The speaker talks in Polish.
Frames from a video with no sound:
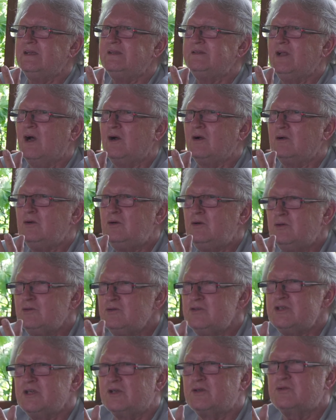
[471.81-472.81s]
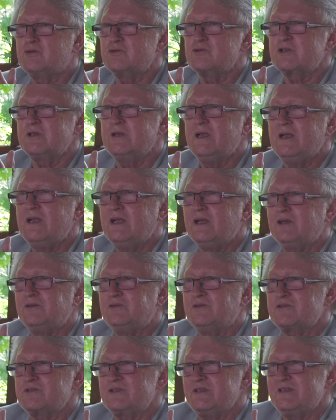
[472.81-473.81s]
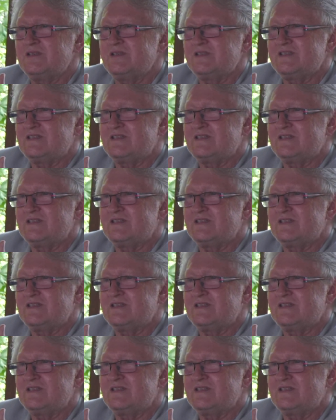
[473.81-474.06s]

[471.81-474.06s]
No, ludzi, którzy, którzy